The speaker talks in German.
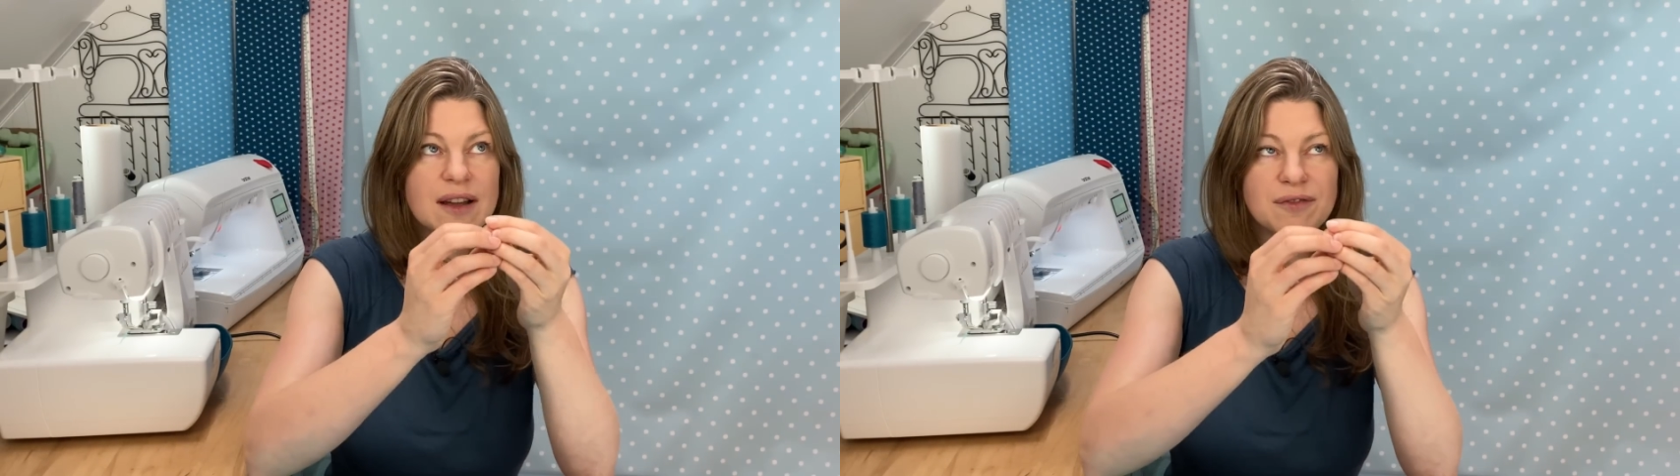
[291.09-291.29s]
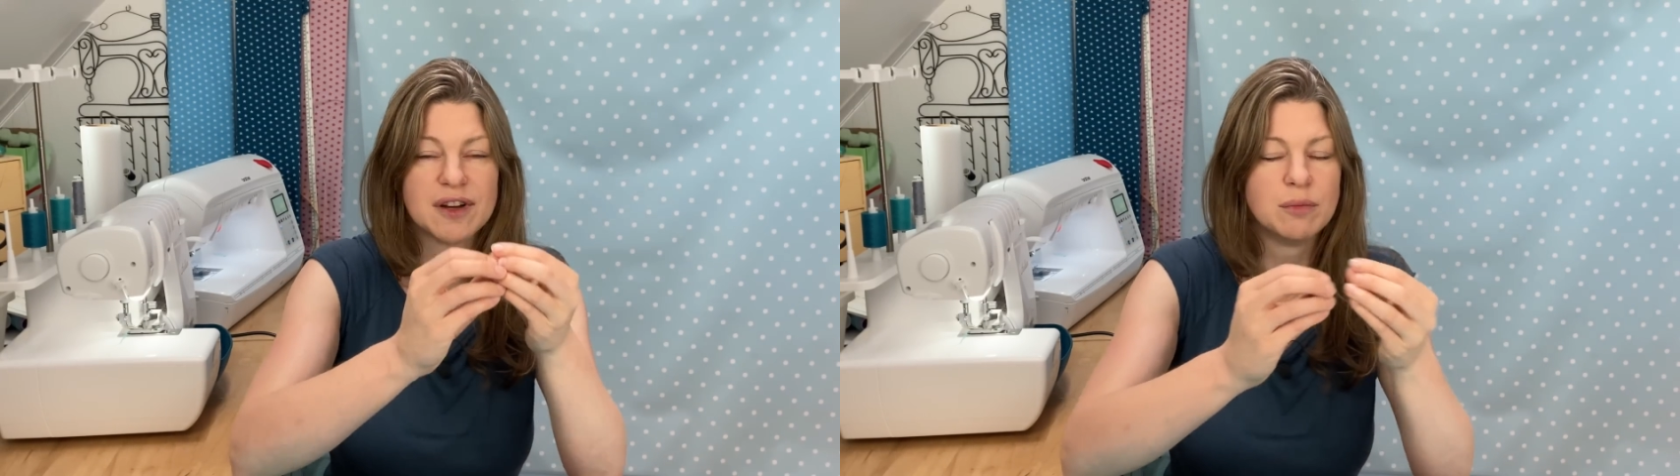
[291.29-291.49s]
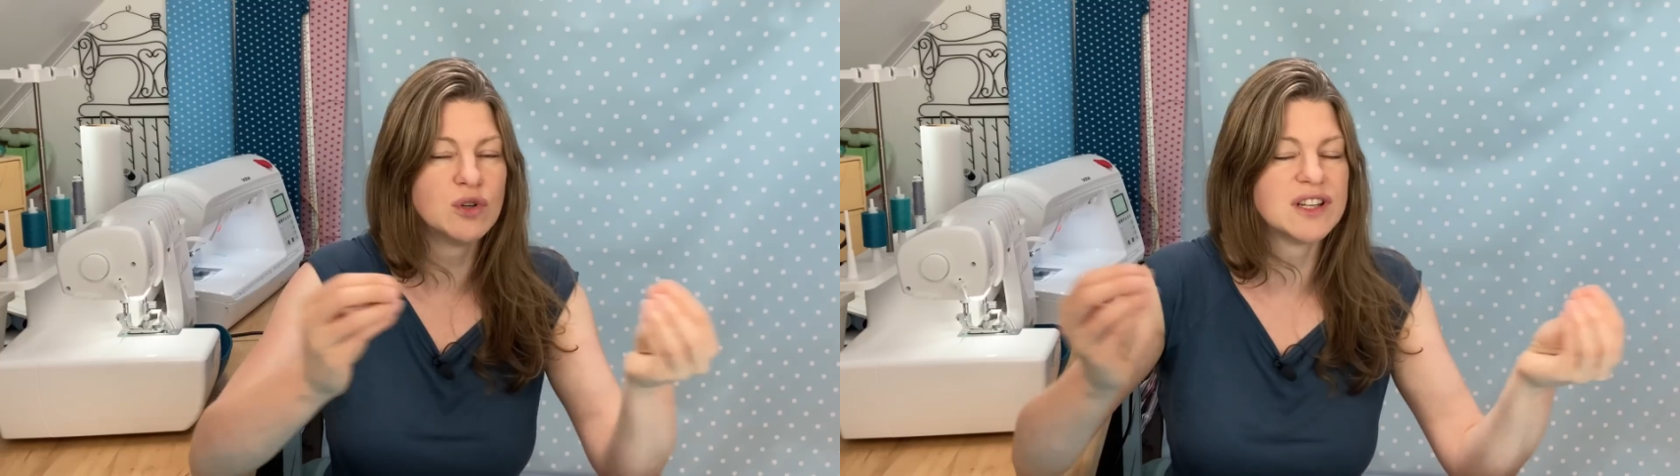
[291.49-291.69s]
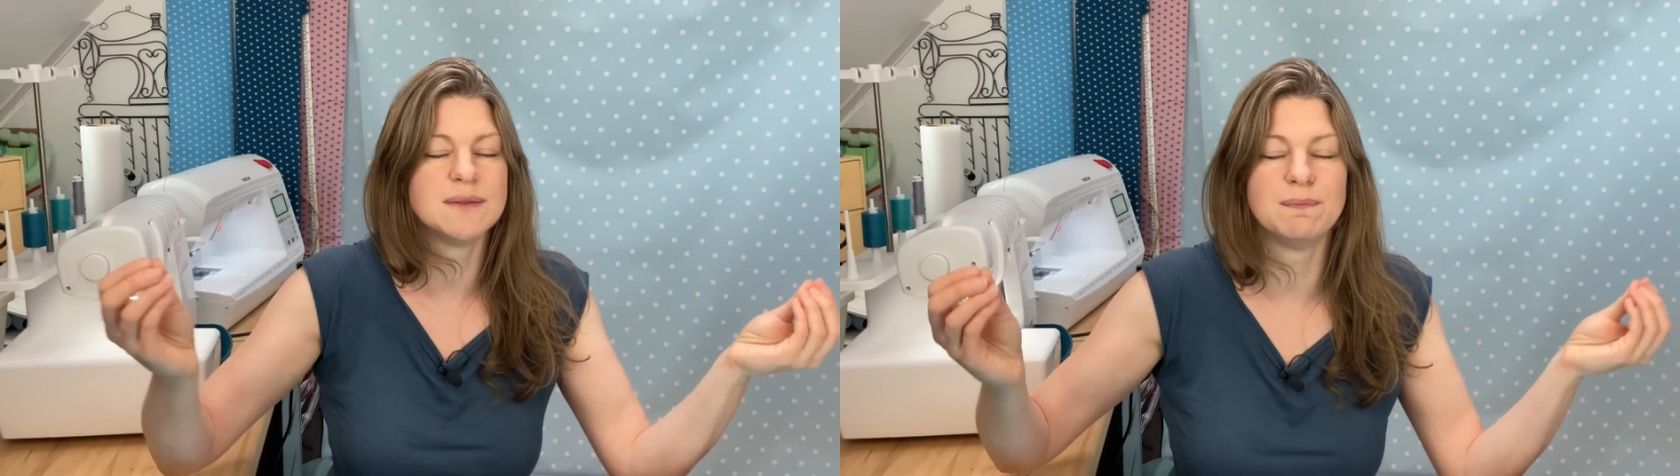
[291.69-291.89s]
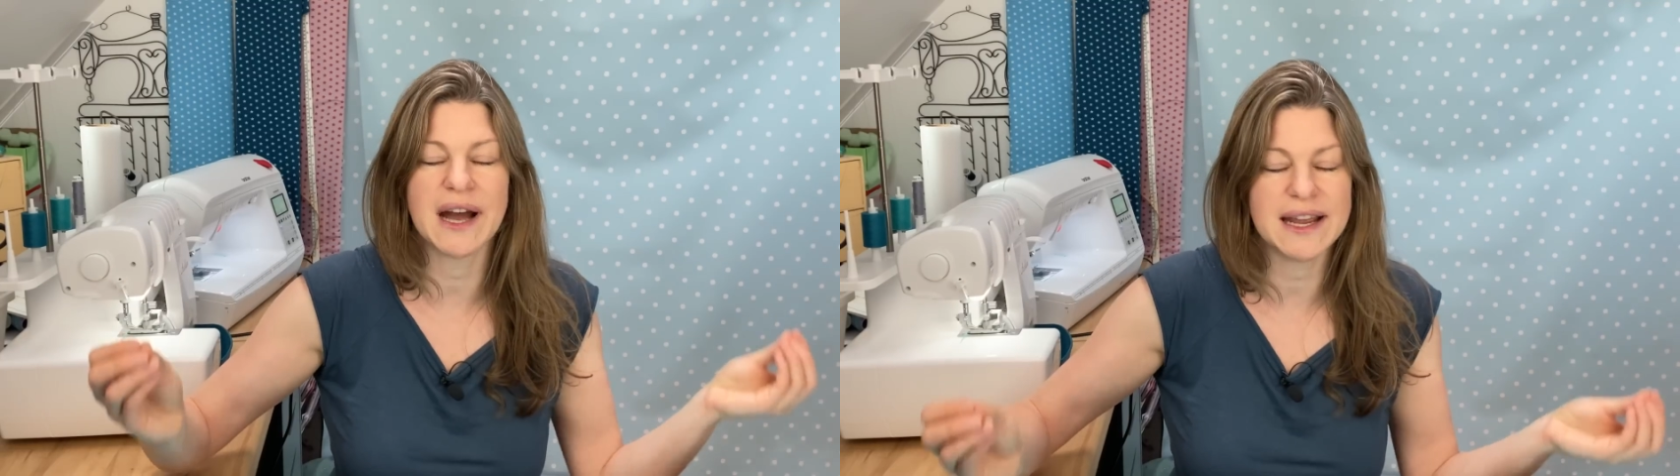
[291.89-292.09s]

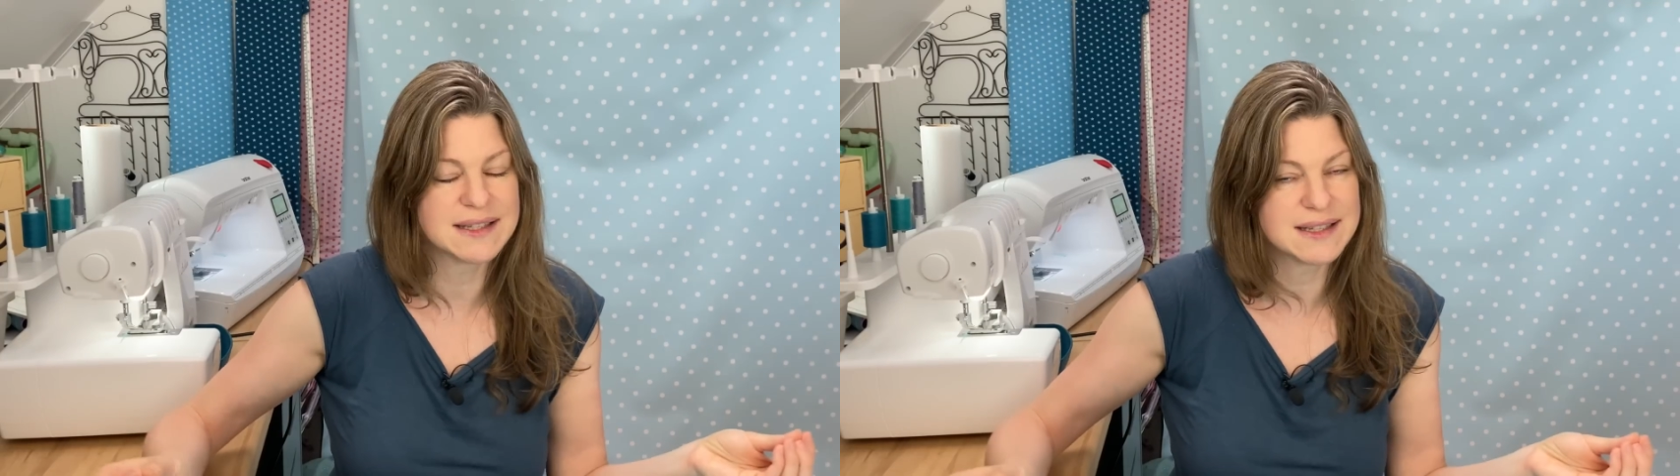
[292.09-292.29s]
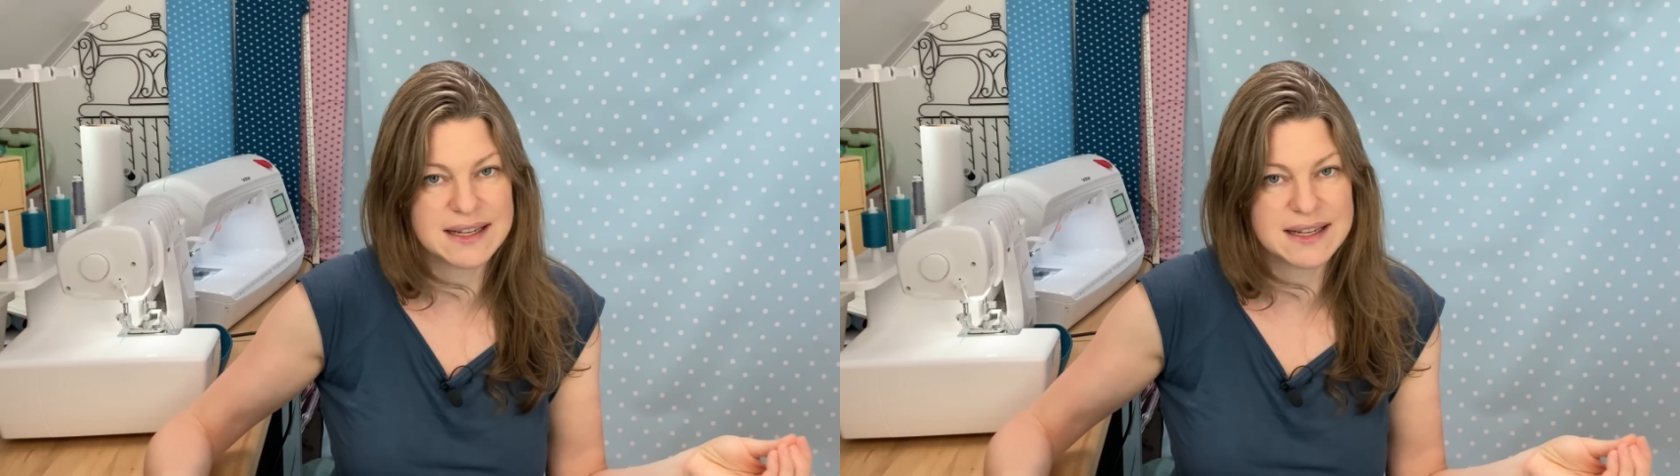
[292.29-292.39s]
vermutlich beides in